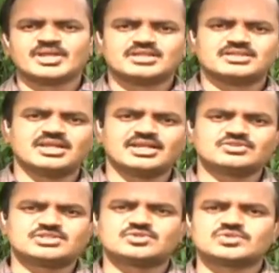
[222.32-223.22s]
ఢిల్లీ
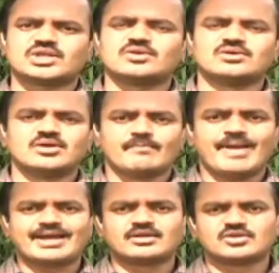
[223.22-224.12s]
నుంచి దూతలు
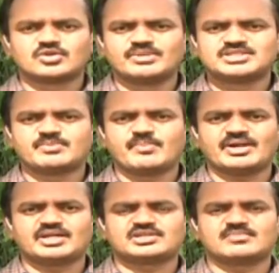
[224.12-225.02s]
బెంగళూరుకు బీజేపీ
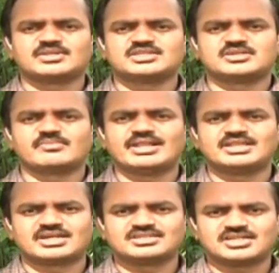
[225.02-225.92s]
పార్టీకి సంబంధించి
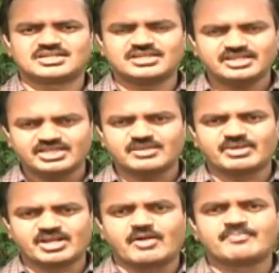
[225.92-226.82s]
బయలుదేరడం జరిగింది
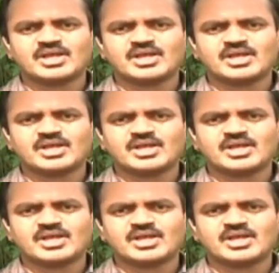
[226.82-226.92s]
ఏదేమైనా